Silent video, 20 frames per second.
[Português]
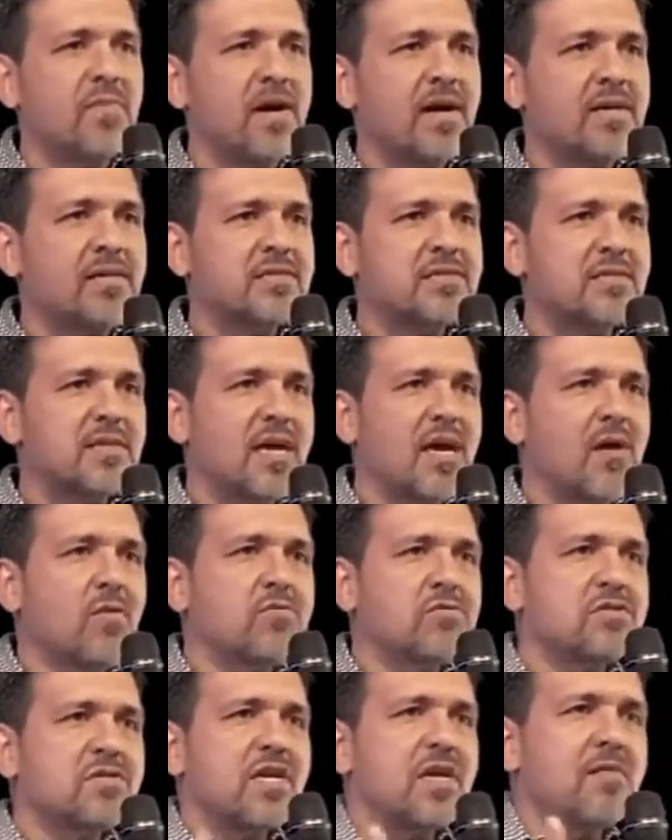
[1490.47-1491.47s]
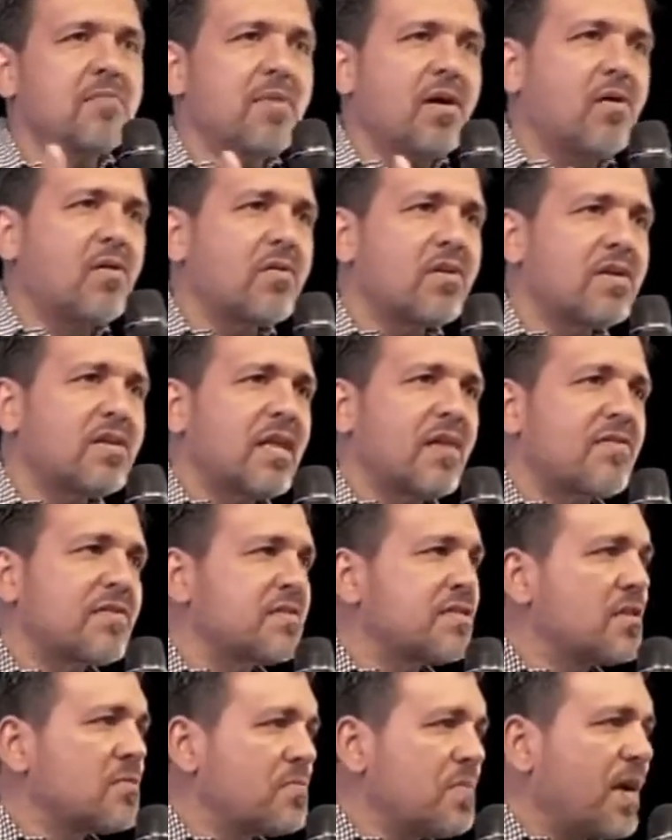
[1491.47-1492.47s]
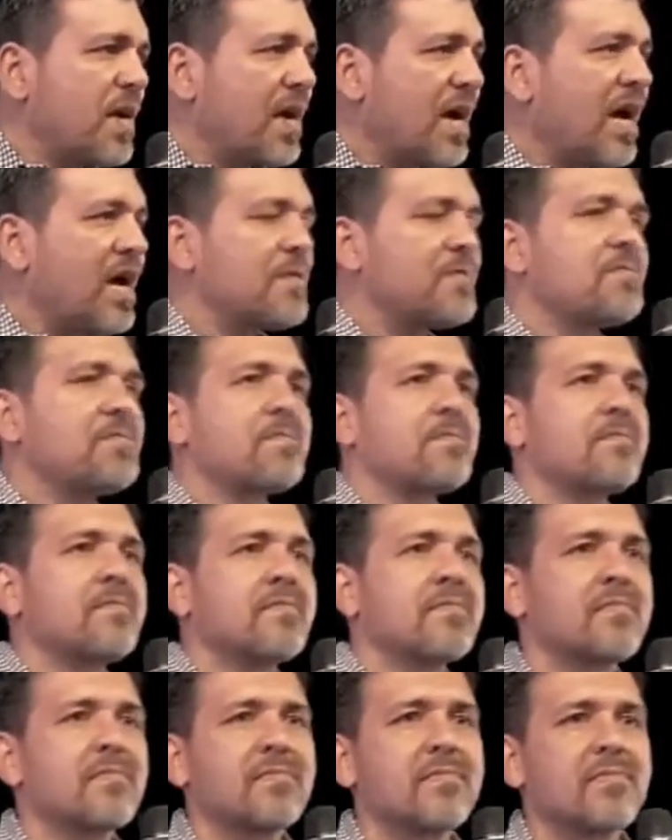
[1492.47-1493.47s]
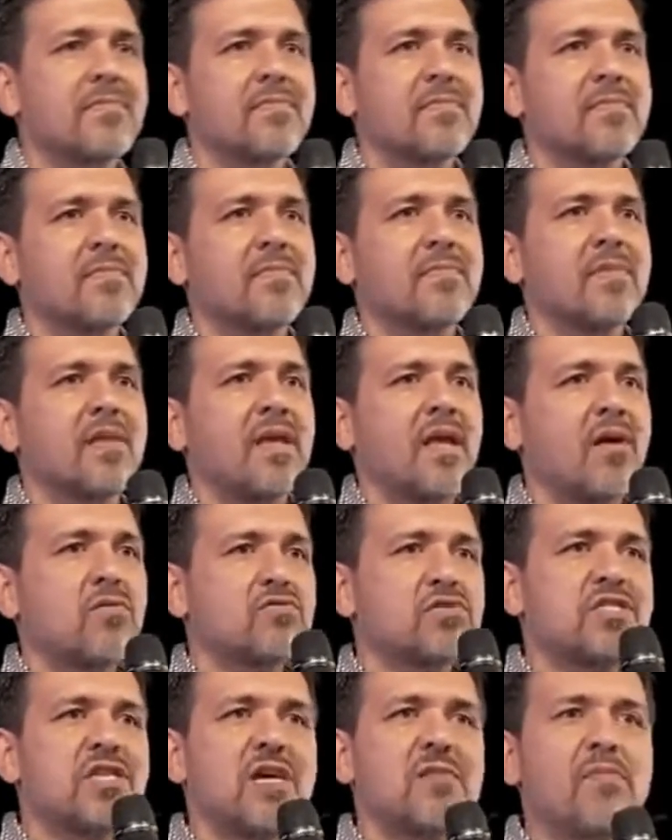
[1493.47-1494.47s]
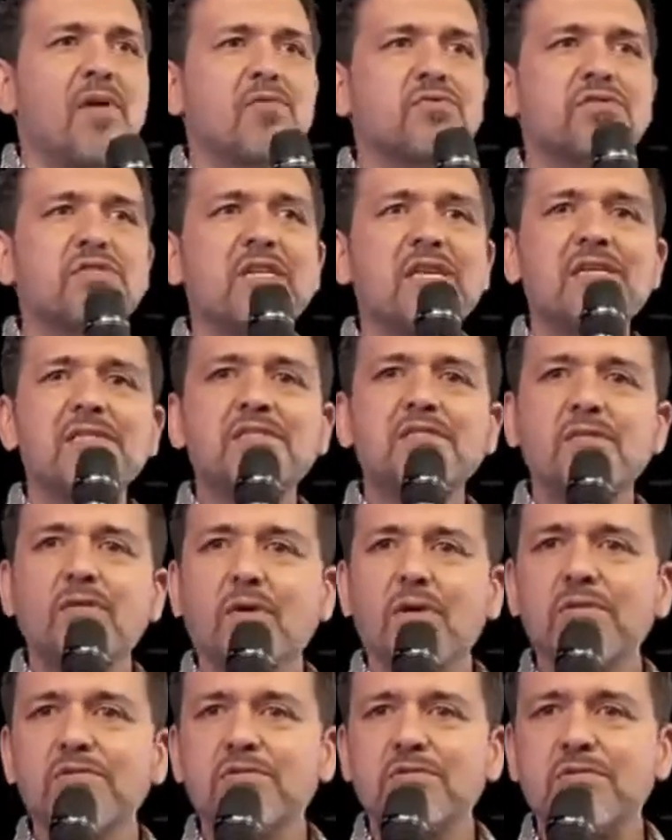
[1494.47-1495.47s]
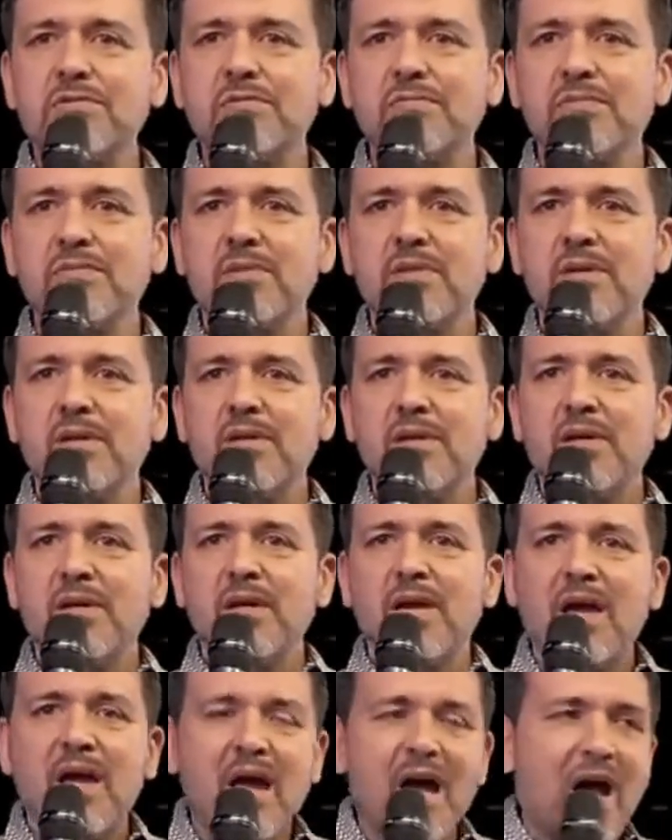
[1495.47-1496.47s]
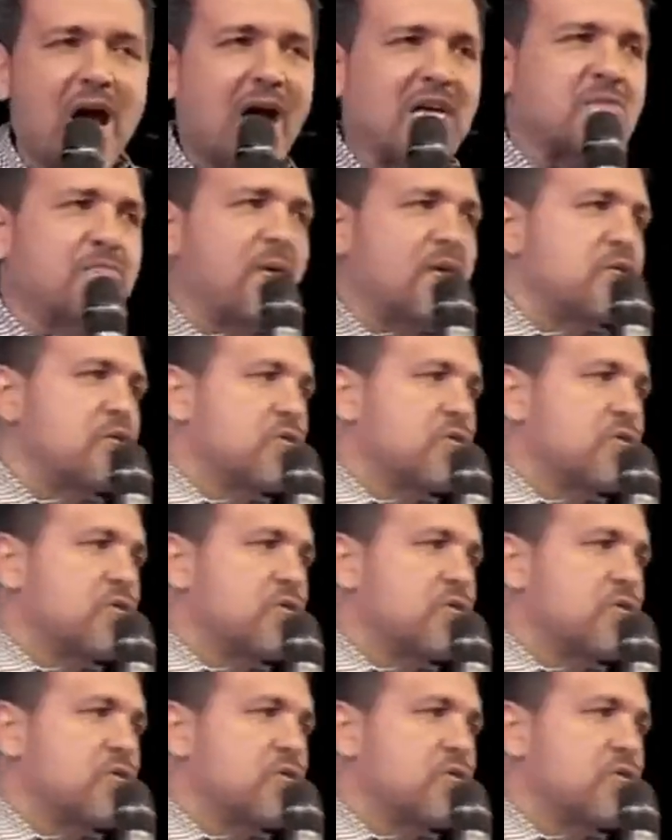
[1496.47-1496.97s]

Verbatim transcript: mas é um sermão que estava sendo pregado. É um sermão silencioso. As